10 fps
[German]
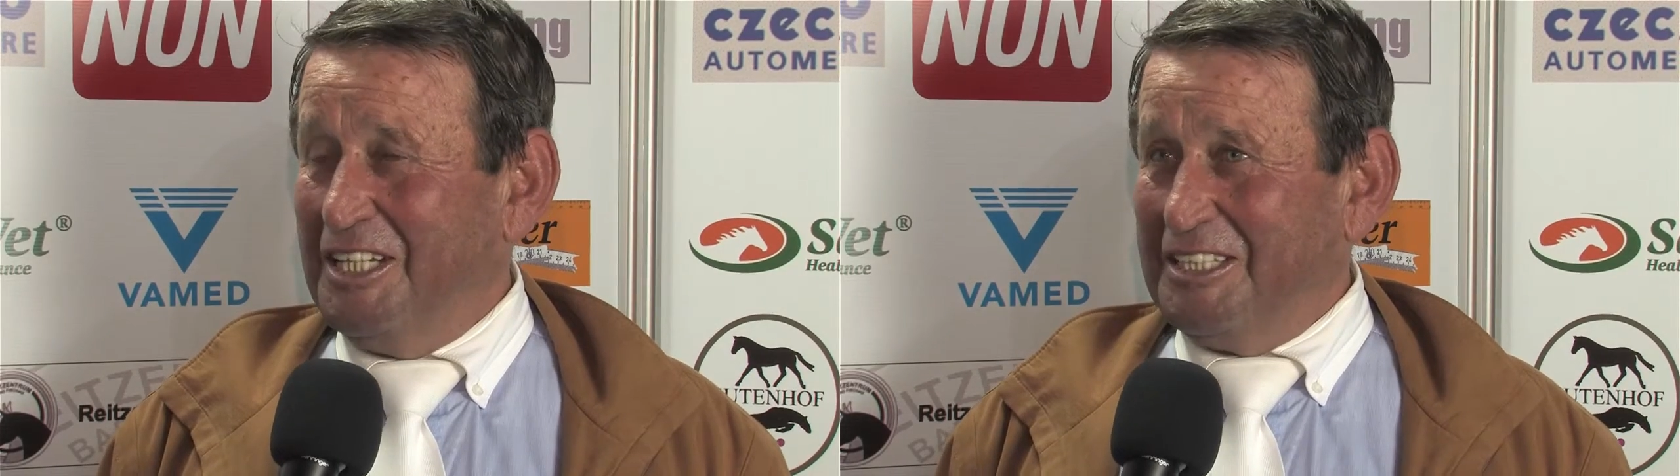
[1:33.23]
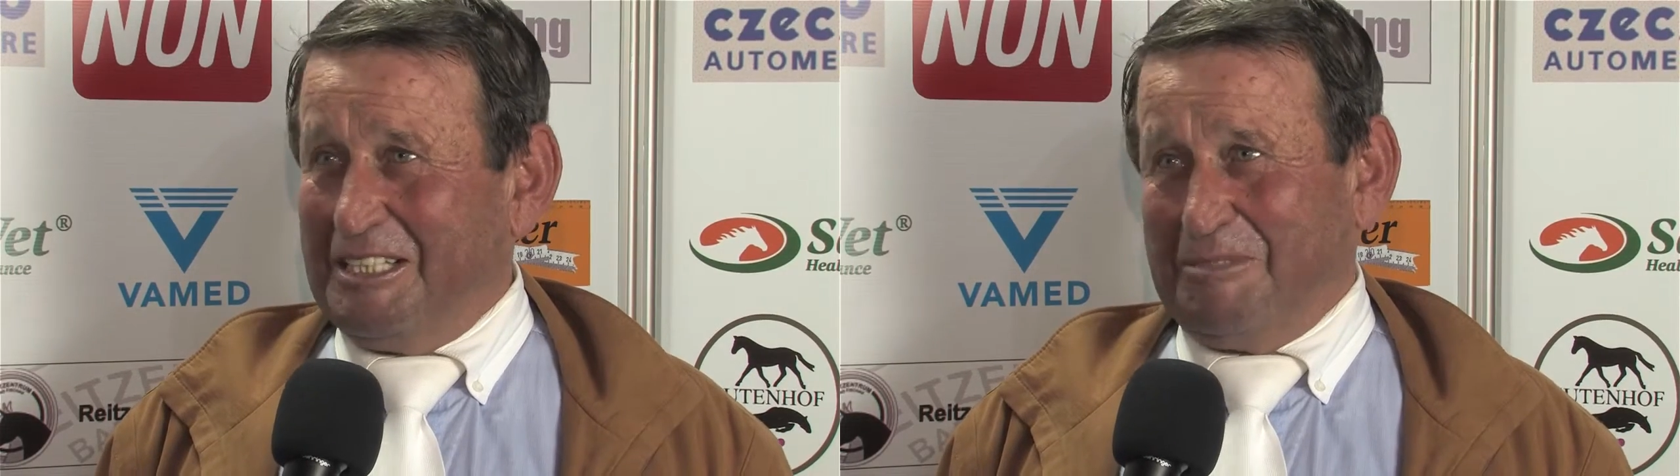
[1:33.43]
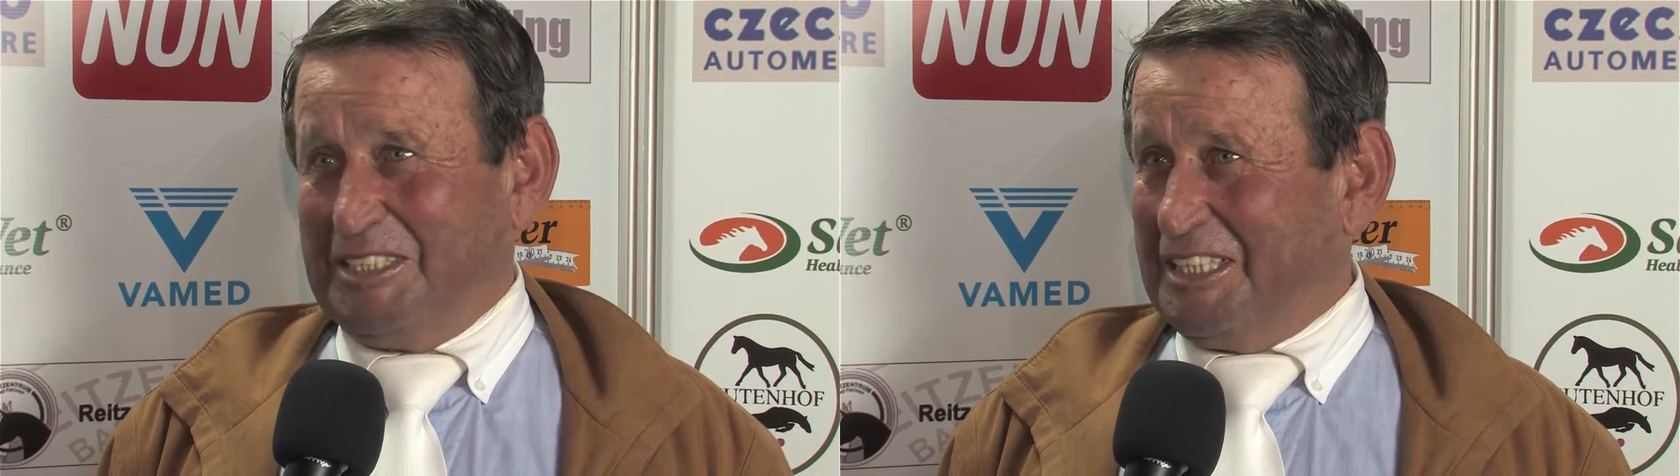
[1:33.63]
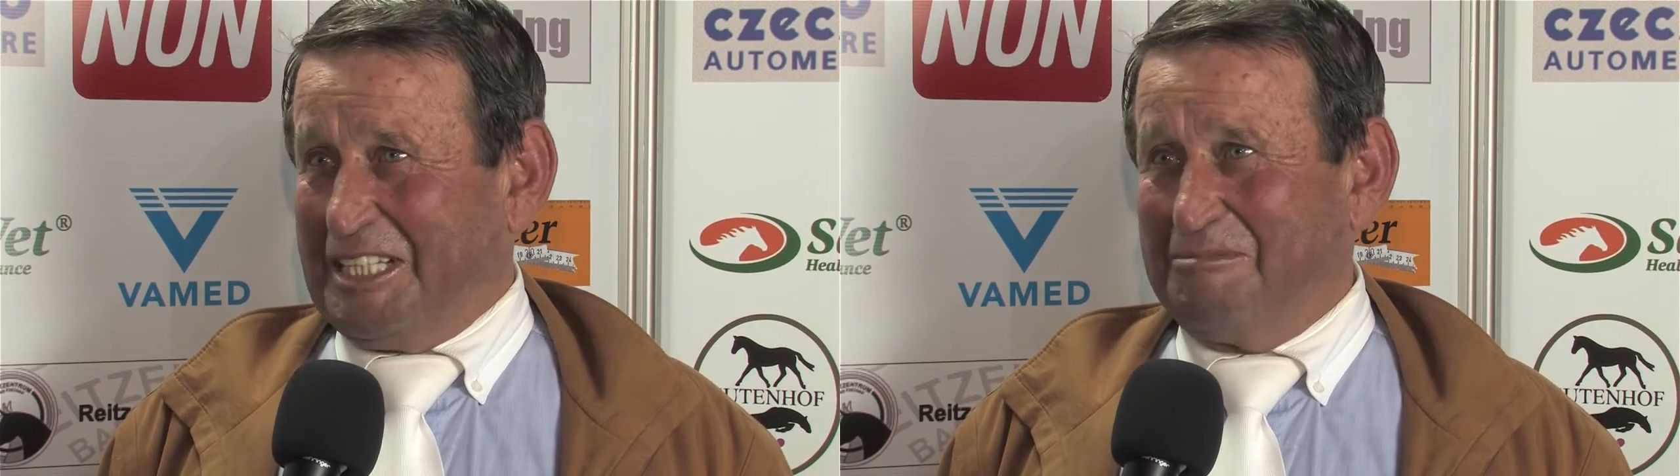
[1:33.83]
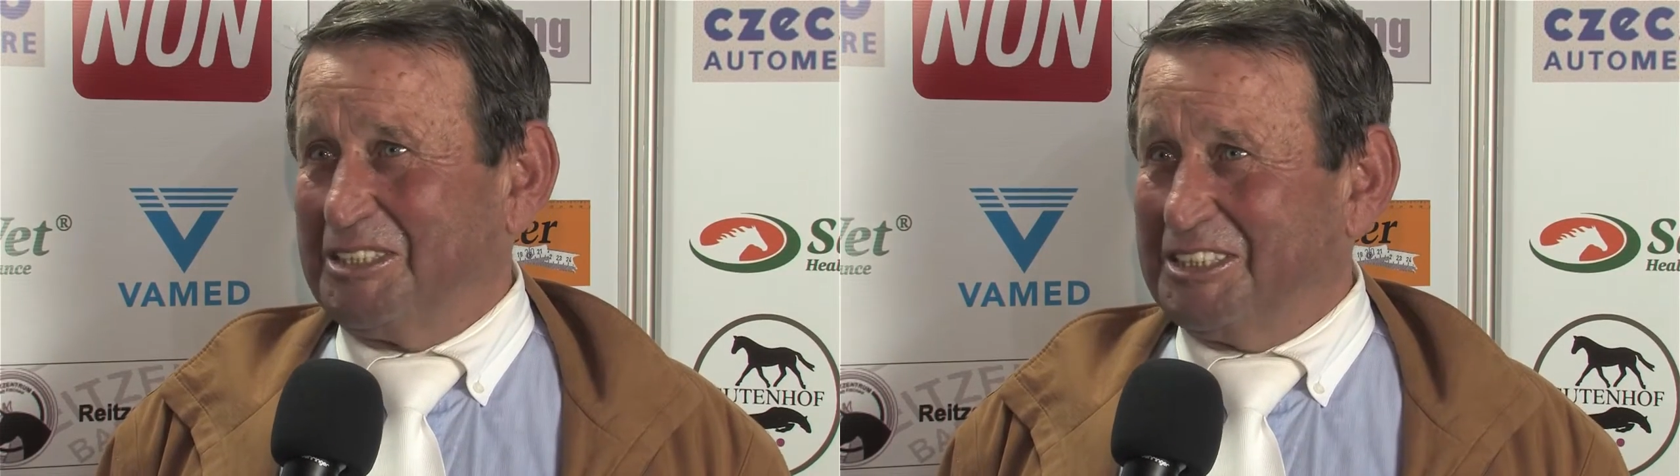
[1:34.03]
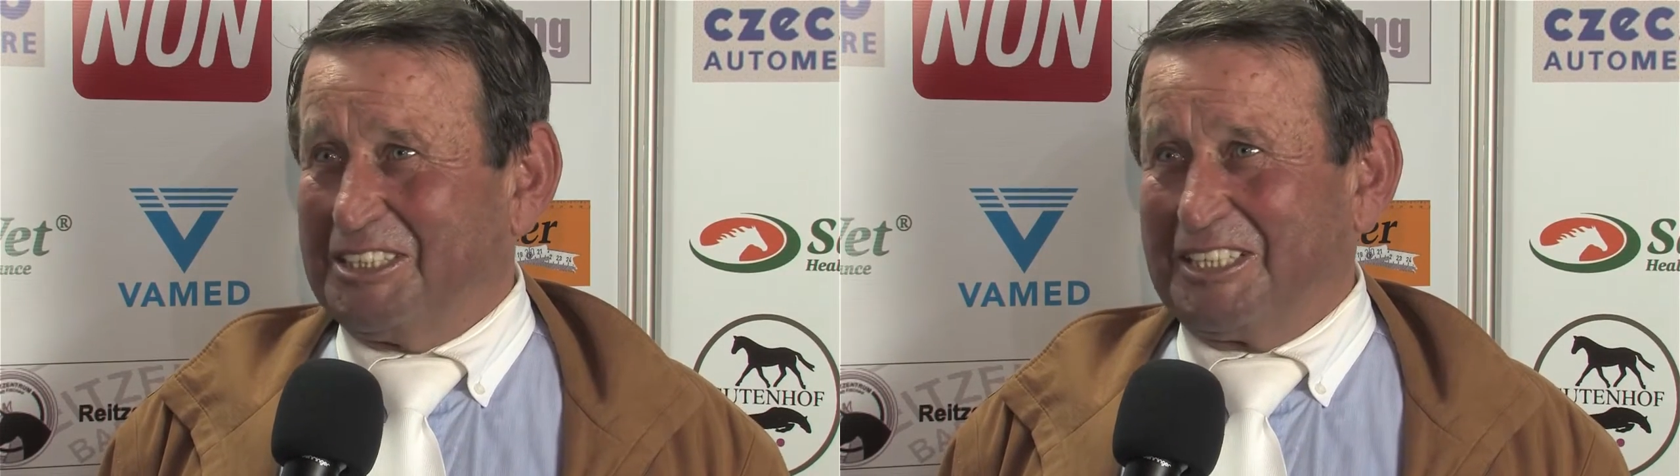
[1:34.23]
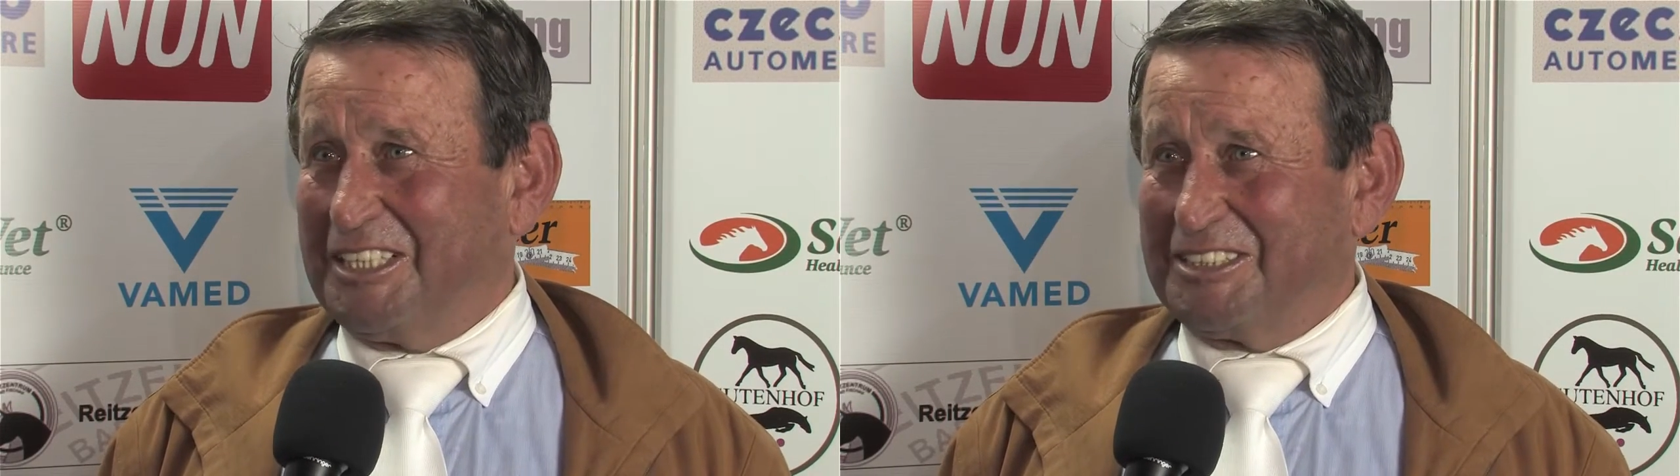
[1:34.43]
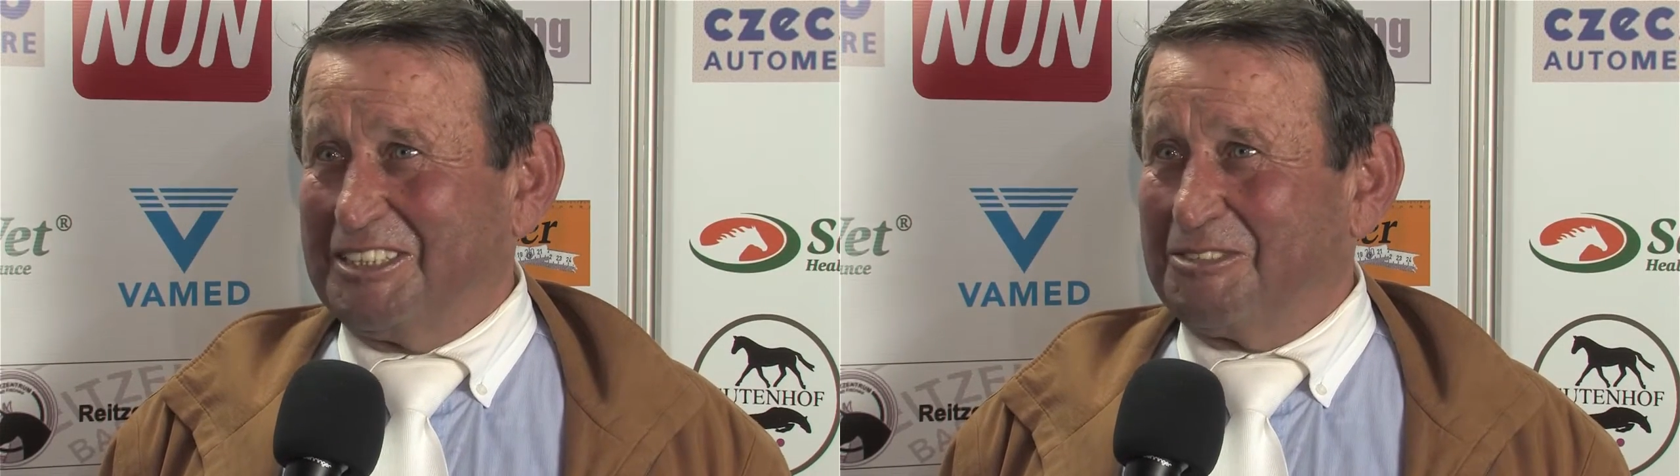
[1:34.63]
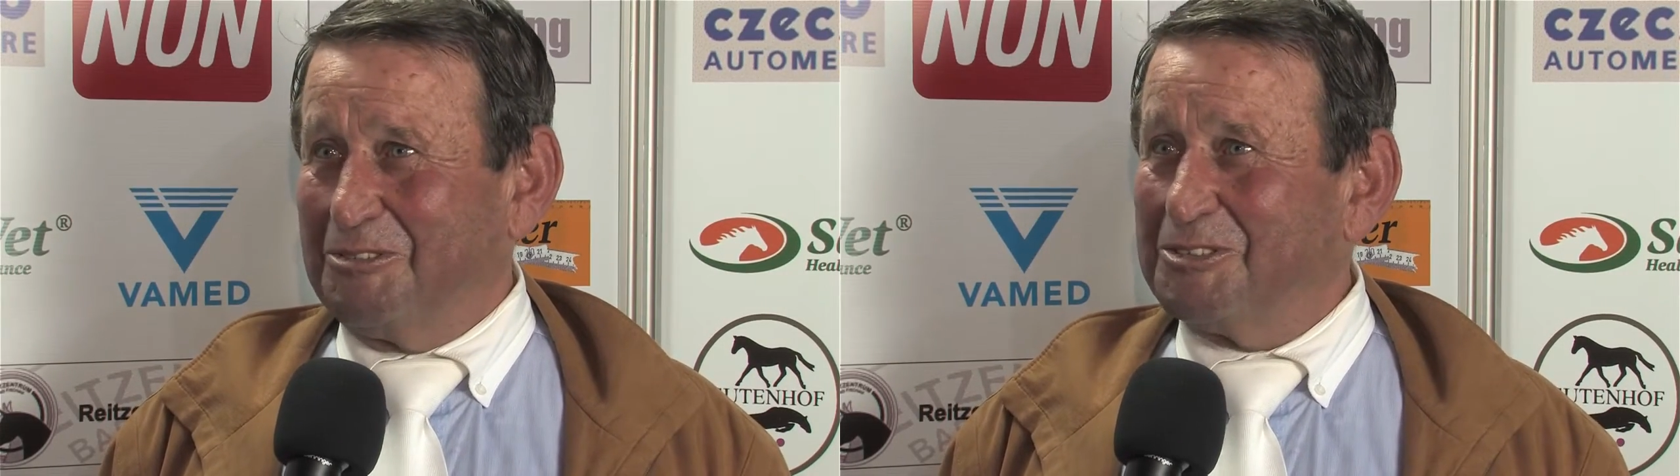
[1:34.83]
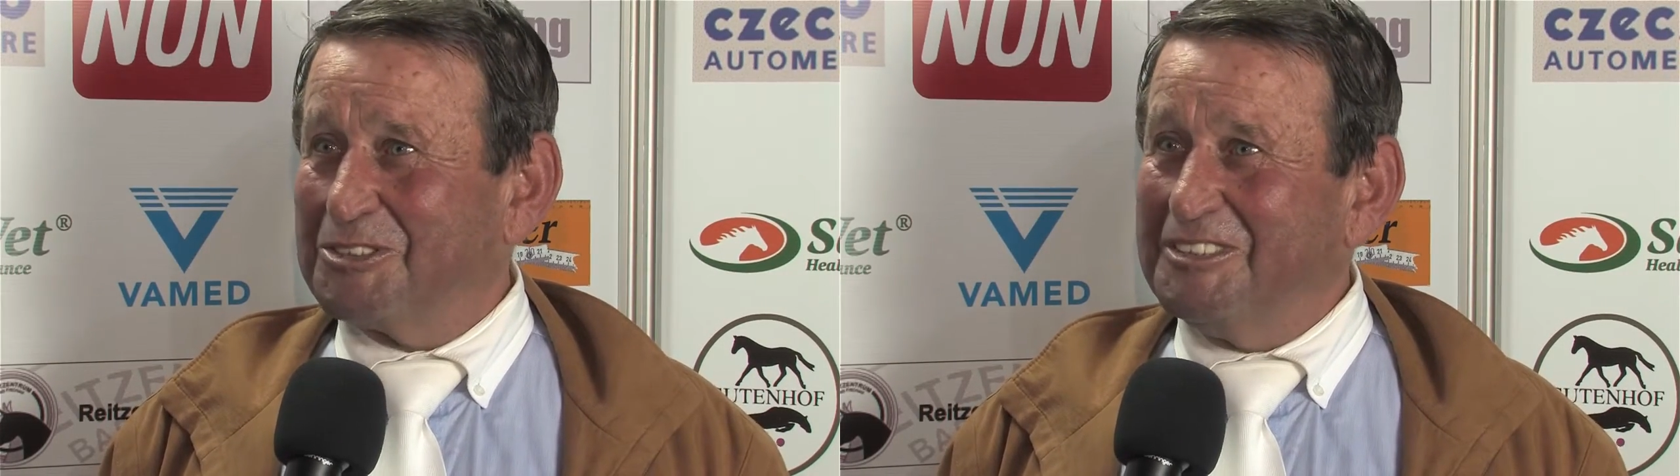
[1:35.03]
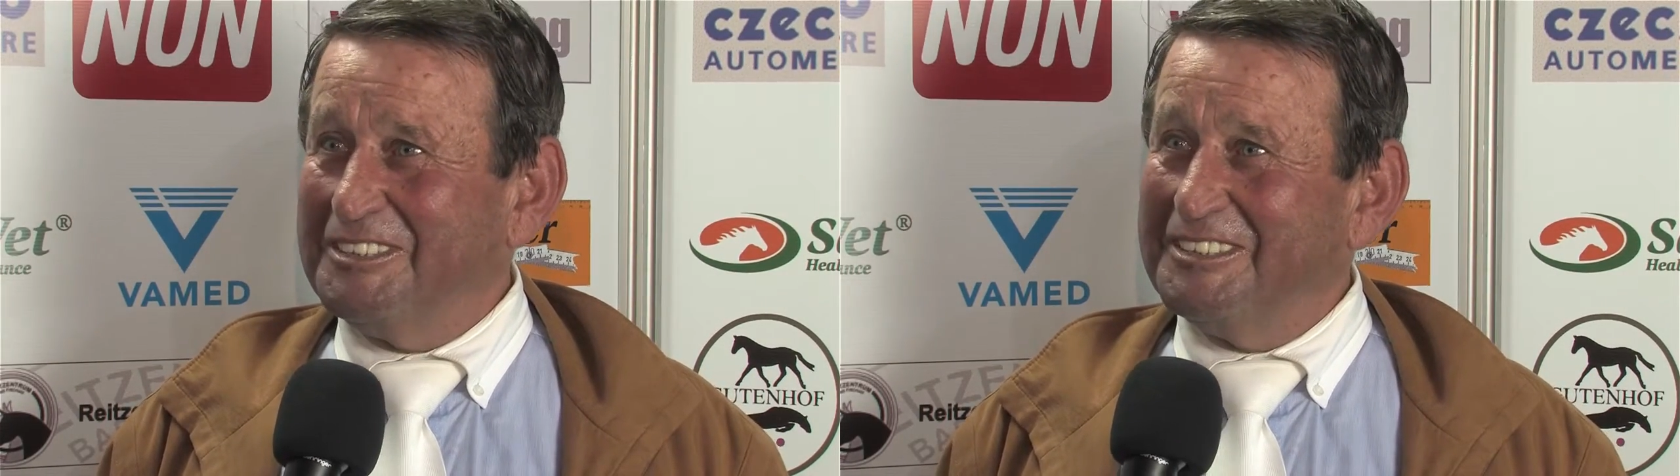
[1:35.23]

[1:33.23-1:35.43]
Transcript: Ja, besser kann man sich ja das nicht wünschen.